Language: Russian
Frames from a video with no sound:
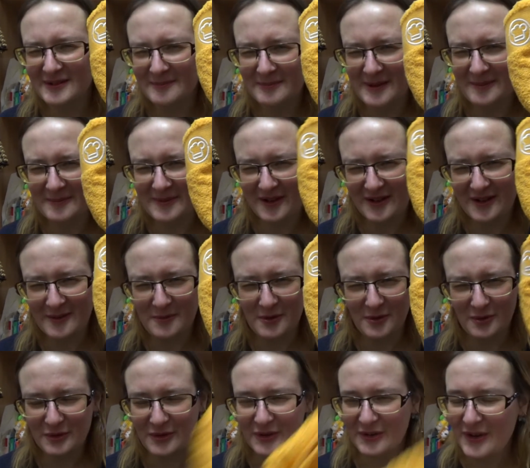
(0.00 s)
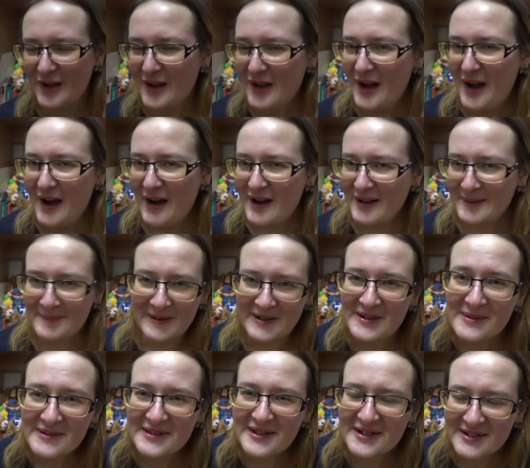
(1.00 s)
и прям на камеру открыть.
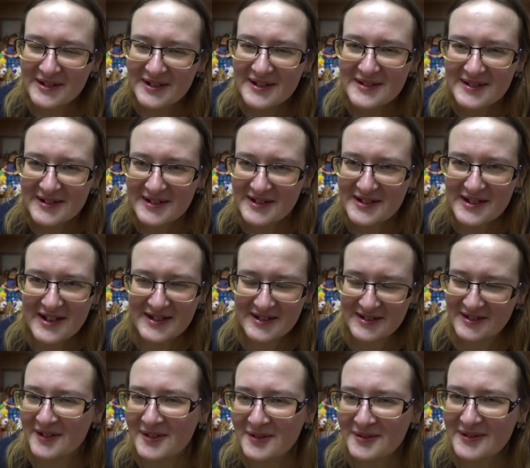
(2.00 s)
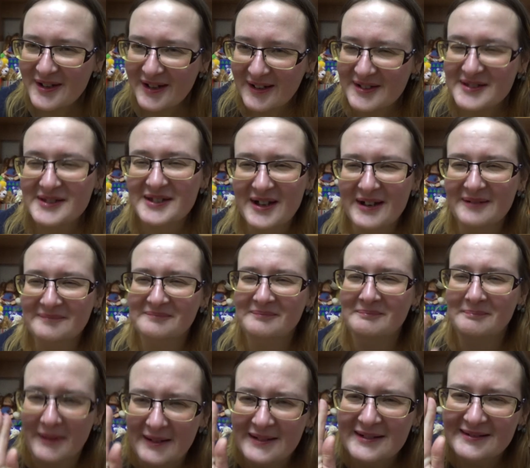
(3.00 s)
Спасибо тебе, зрители, если я сидел до конца.
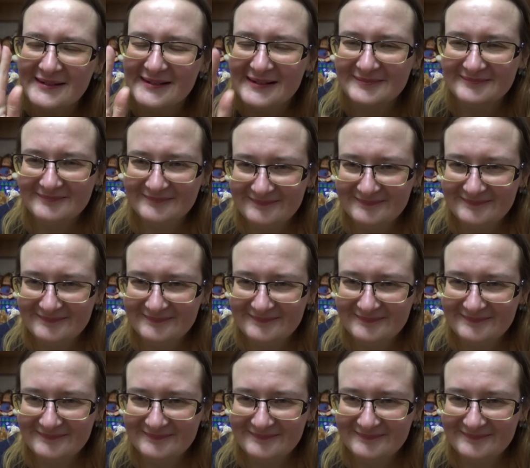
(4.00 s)
Пока!